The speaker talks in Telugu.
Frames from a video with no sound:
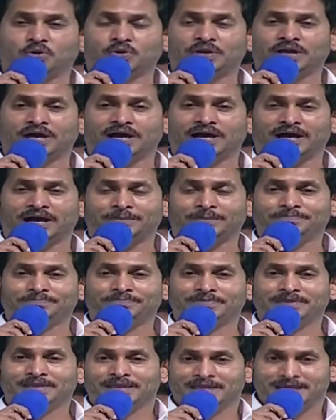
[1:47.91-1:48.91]
కూడా
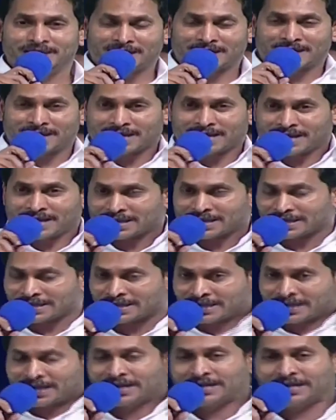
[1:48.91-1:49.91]

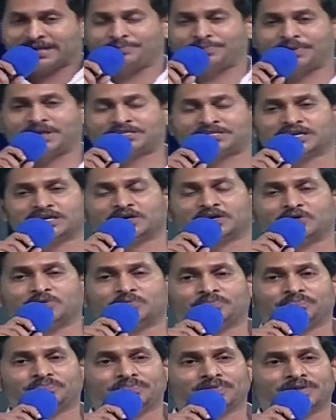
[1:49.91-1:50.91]
ఇక్కడే పేదలకు
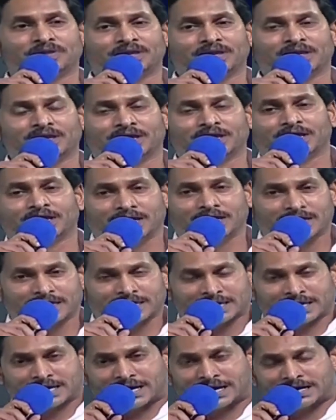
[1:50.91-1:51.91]

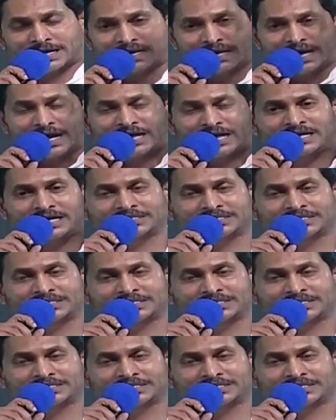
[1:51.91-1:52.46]
ఇక్కడి నా అక్క